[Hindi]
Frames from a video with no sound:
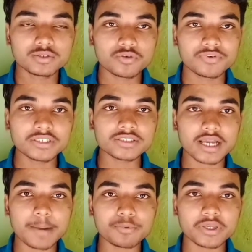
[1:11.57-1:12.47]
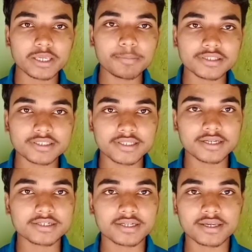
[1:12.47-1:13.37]
तो फ्रेंड्स आपको एक बात का
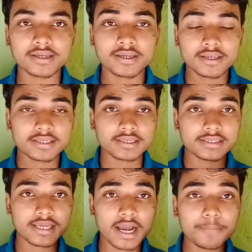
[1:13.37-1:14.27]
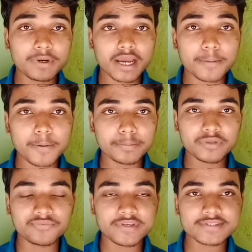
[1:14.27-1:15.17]
ध्यान रखना है कि यहाँ पर आप
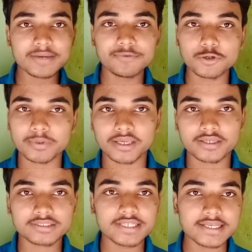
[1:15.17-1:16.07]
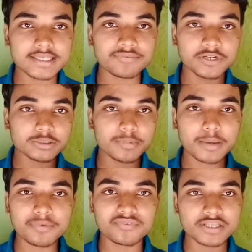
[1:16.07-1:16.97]
अपनी फेस का वीडियो बनाइए जैसे कि फ्रेंड्स मैं
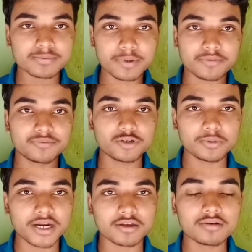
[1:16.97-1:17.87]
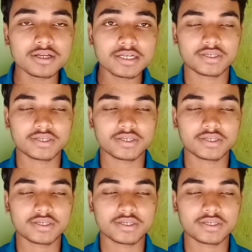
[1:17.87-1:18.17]
अभी फेस पे वीडियो बना रहा हूँ